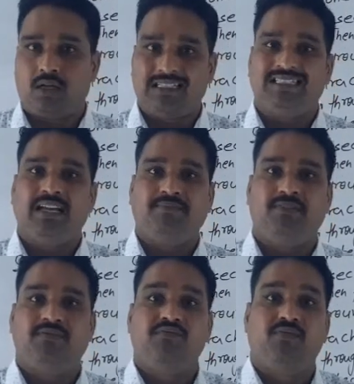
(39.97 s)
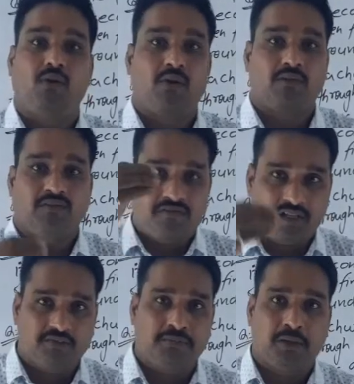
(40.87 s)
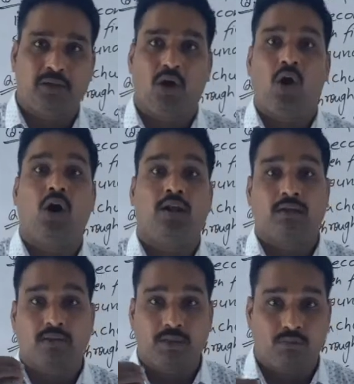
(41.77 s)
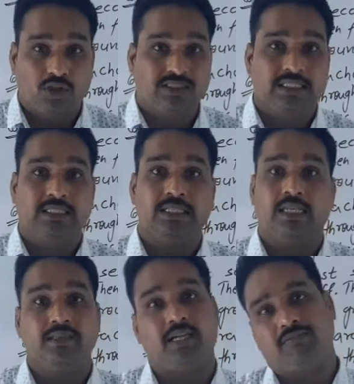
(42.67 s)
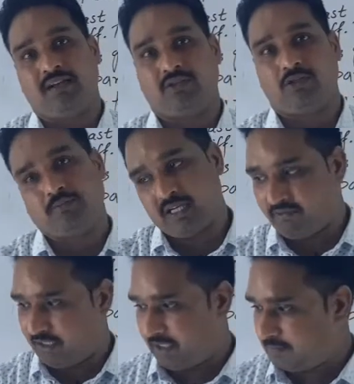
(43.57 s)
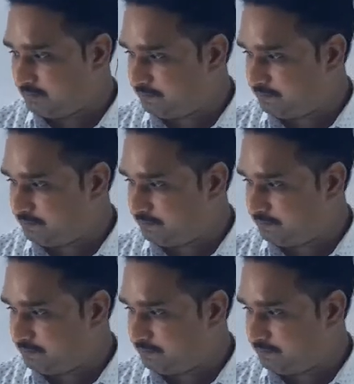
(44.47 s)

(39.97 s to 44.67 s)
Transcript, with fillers: concept for free fall or the motion in the effect of gravity